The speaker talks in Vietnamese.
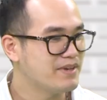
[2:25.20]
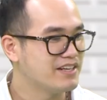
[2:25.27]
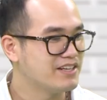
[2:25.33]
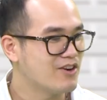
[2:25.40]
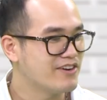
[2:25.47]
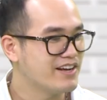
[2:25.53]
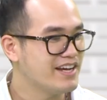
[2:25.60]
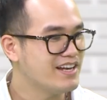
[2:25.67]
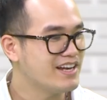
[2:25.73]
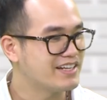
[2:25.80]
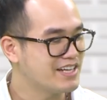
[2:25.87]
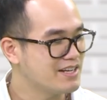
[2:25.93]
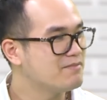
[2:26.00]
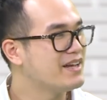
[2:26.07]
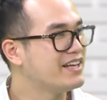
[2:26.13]
không nghĩ là
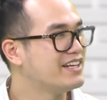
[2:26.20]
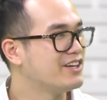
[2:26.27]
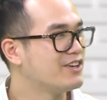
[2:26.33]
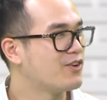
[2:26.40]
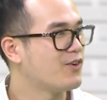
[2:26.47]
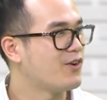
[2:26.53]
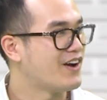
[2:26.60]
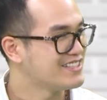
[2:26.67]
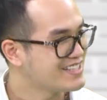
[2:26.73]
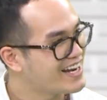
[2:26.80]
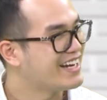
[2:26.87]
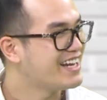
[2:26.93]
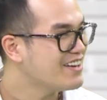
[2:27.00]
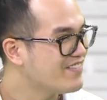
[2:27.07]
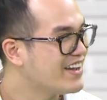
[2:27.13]
thích mình thì hóa ra lại
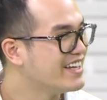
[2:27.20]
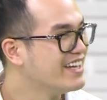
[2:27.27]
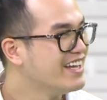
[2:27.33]
thích mình.